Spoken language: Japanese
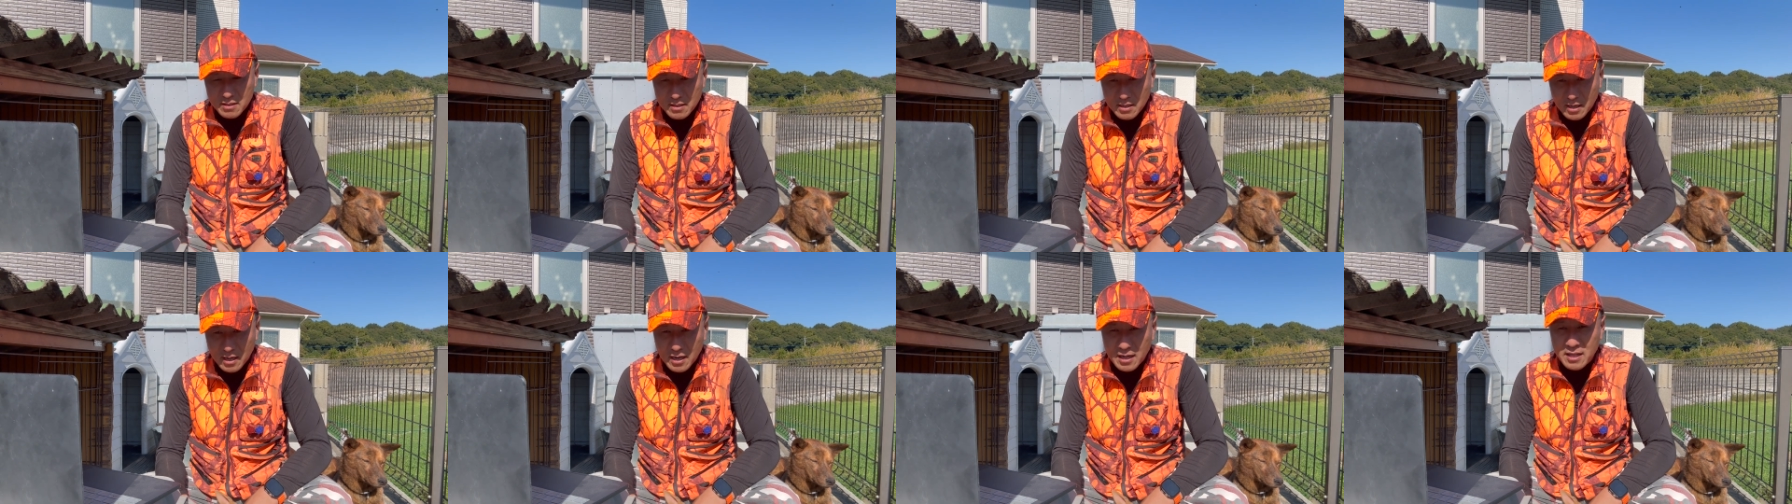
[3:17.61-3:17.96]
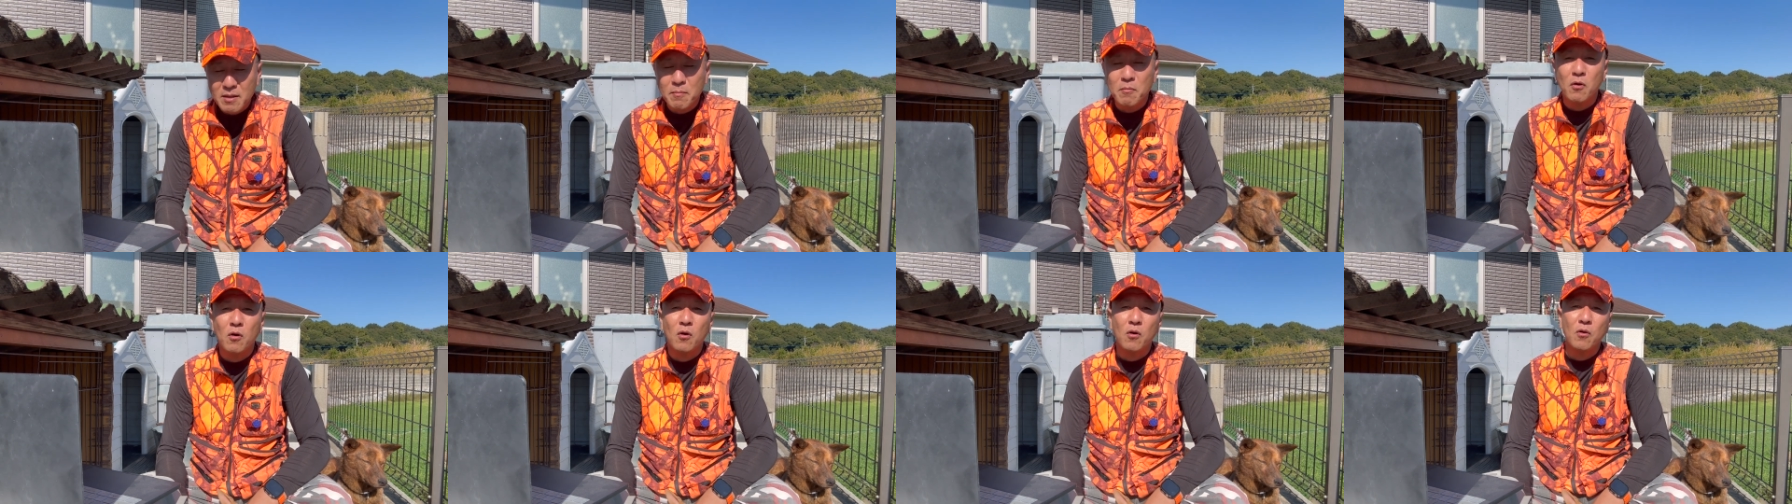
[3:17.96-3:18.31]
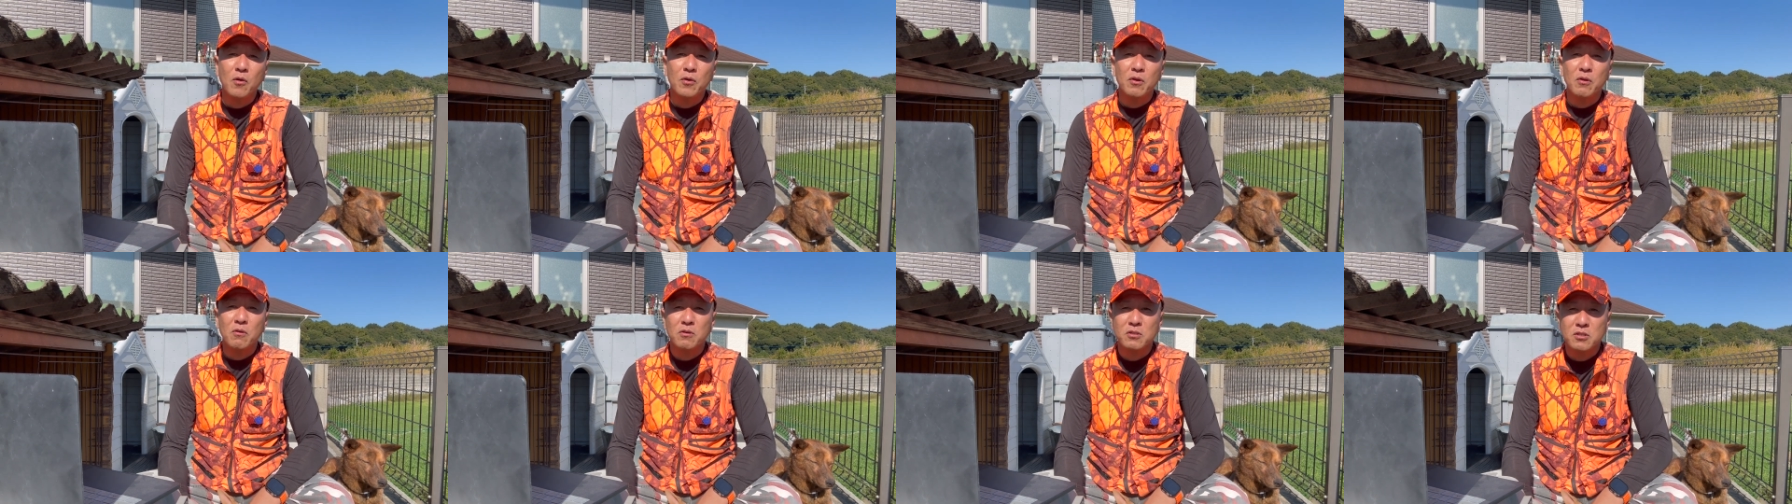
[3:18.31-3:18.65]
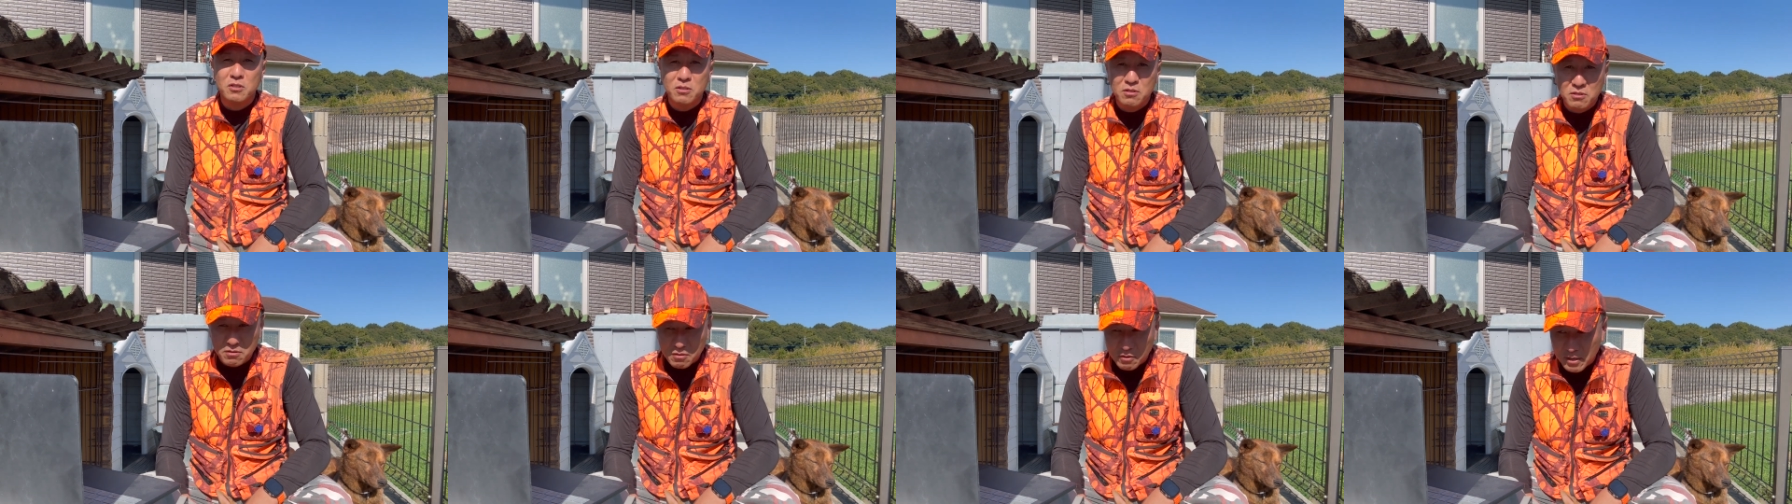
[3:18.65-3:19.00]
からでもよろし
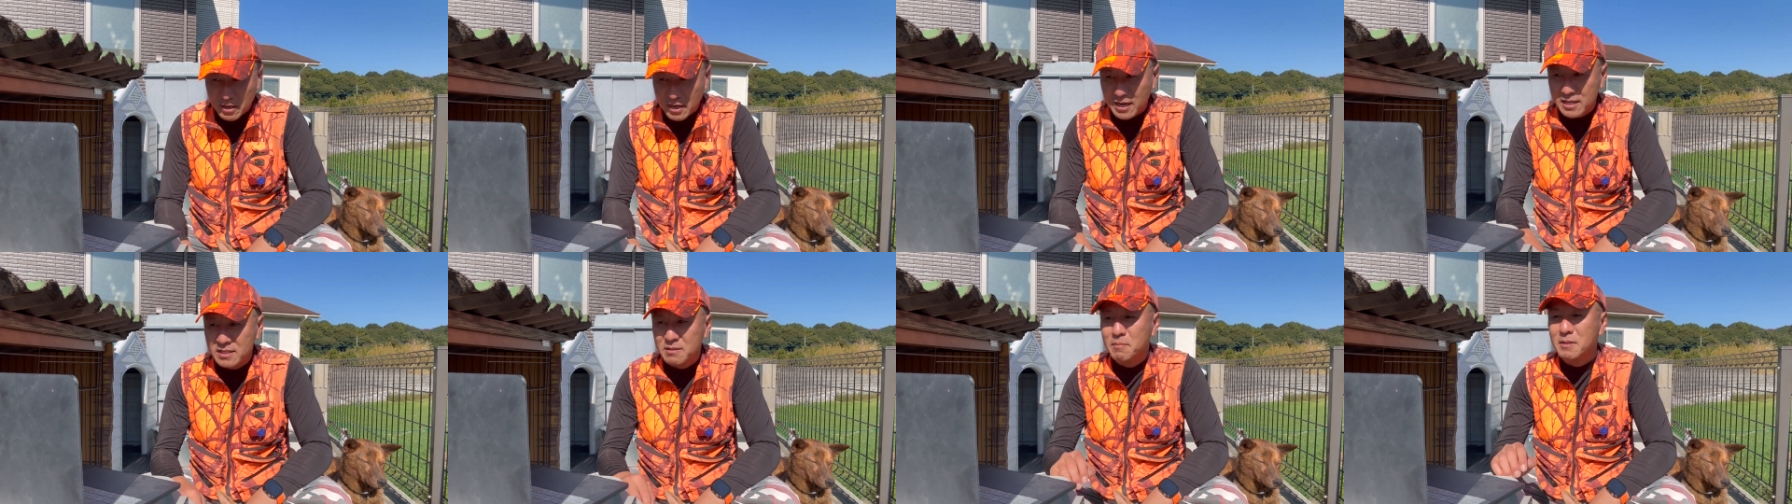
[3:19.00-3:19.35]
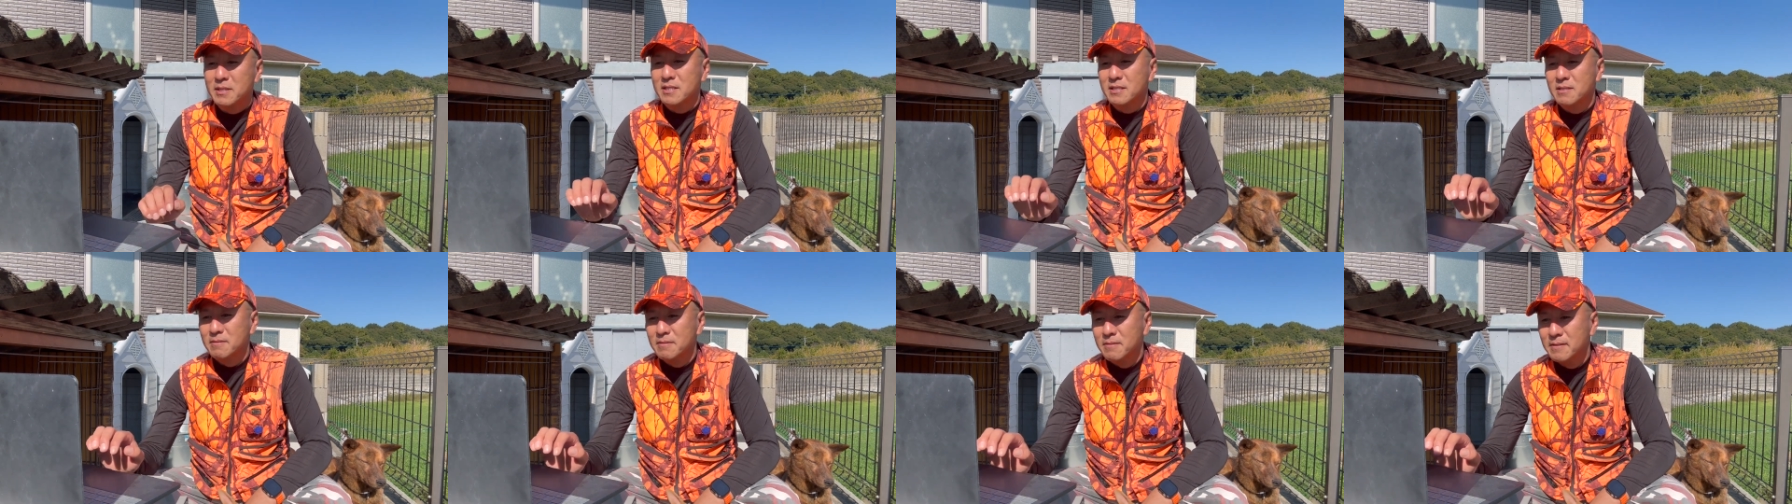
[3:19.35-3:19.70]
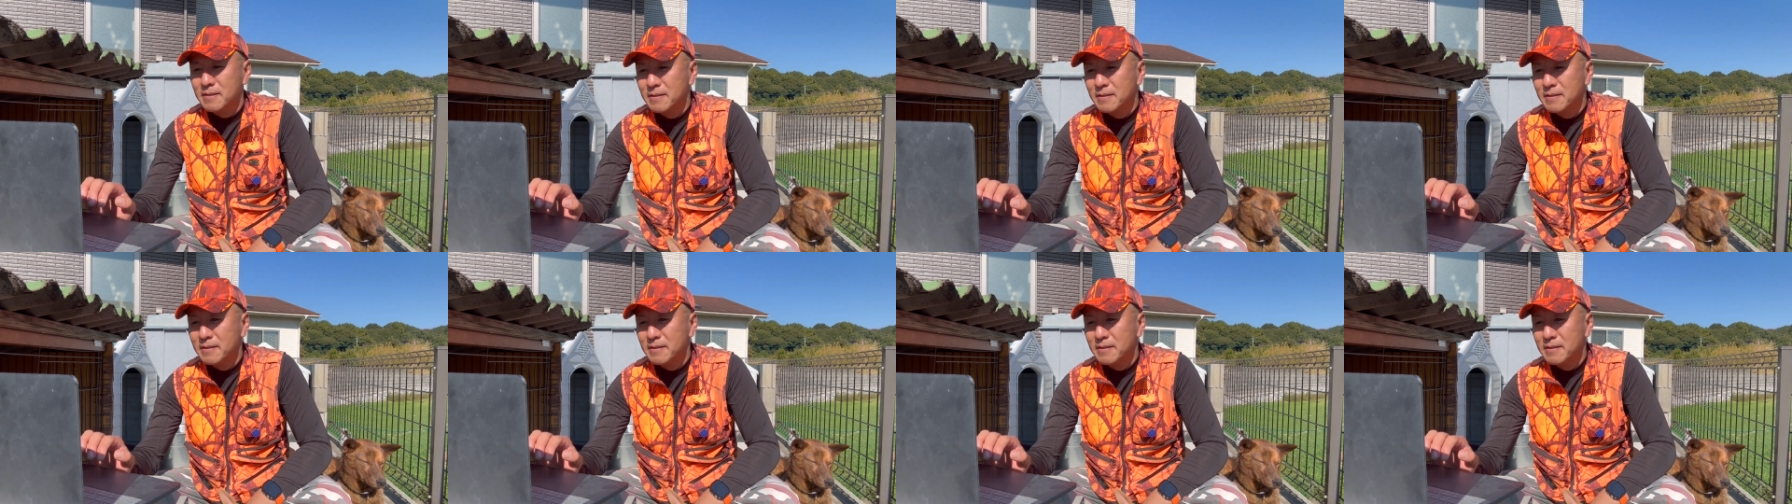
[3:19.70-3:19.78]
くお願いします。